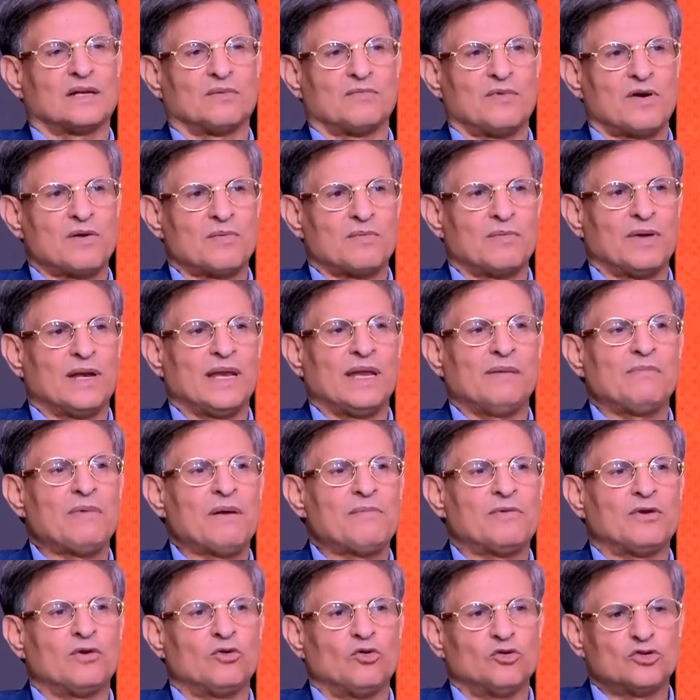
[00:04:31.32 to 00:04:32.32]
المرمى ليه ما
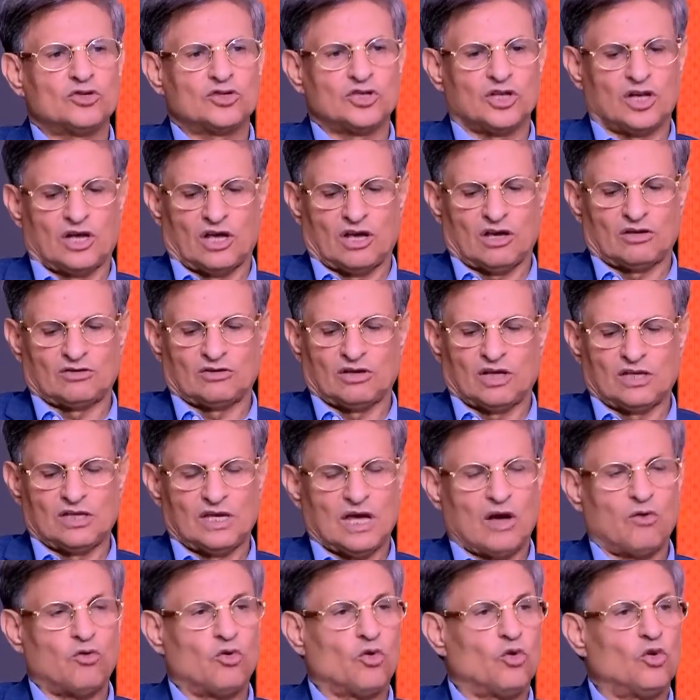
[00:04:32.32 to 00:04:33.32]
بنقولش الاخطاء
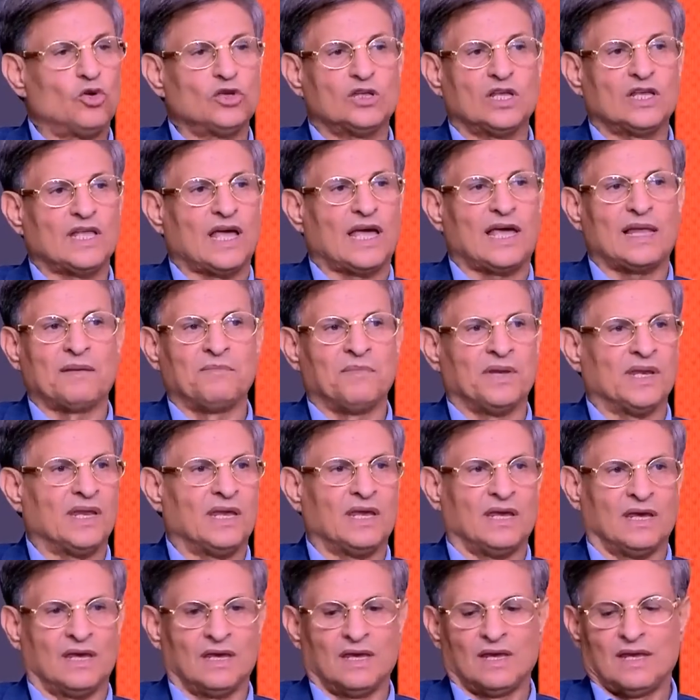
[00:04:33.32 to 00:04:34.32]
دي او الجول ده دخل من
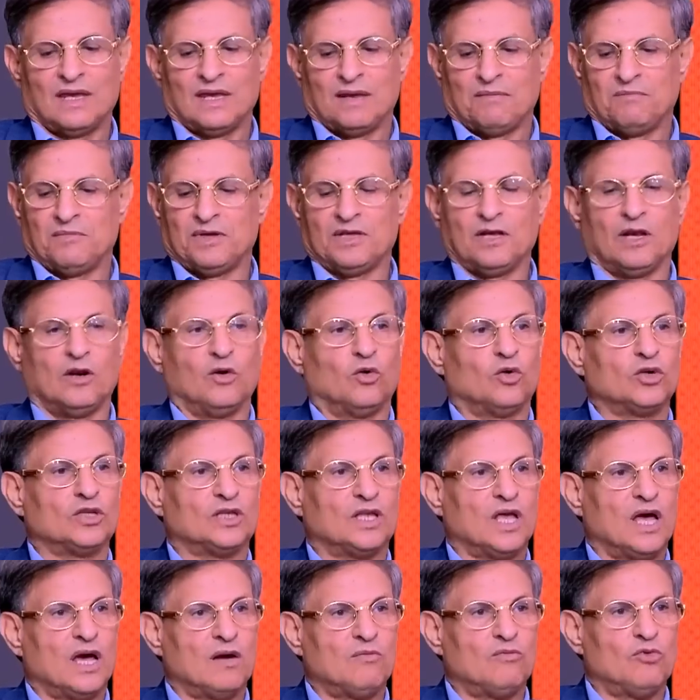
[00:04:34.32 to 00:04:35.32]
ايه من اللي
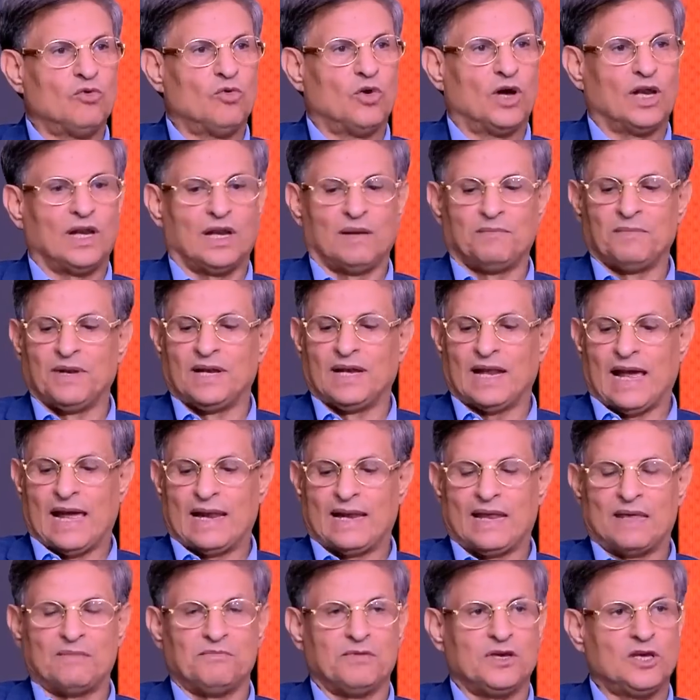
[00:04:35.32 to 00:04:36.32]
قدامه ولا من اللي
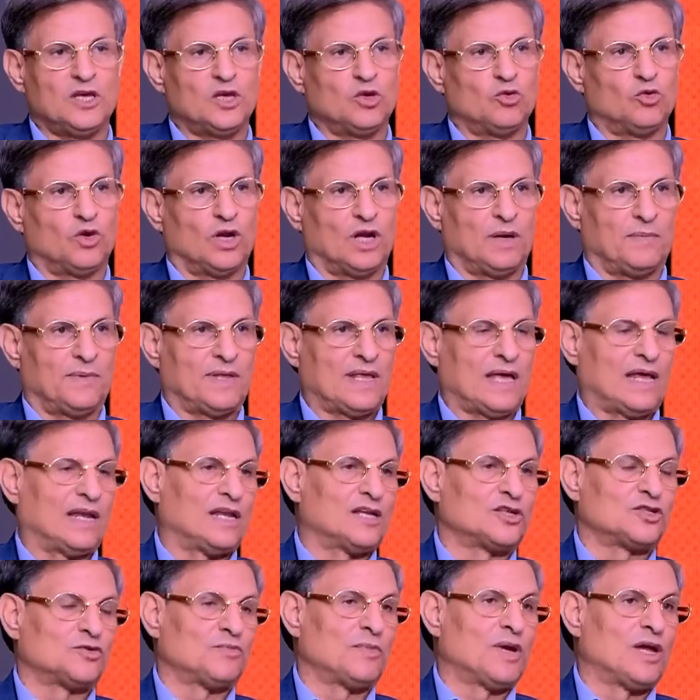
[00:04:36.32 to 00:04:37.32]
على يمينه ولا من
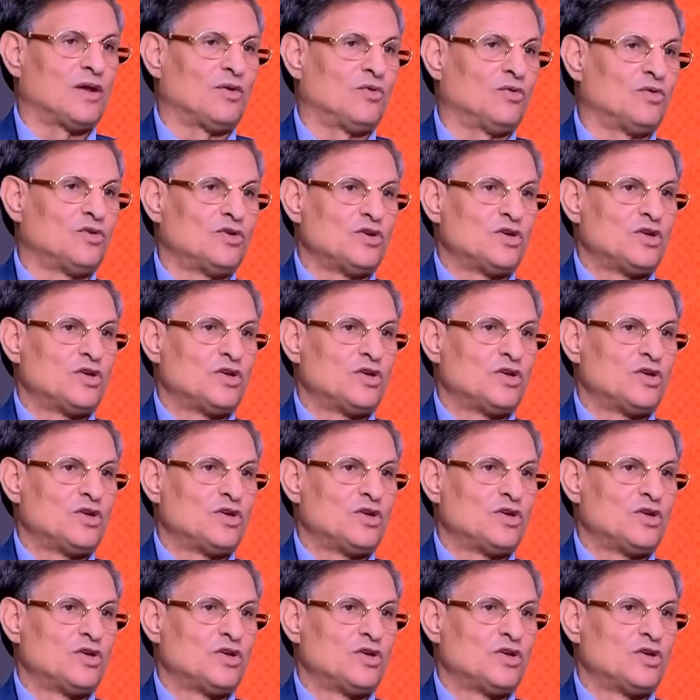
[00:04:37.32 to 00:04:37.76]
على شماله هو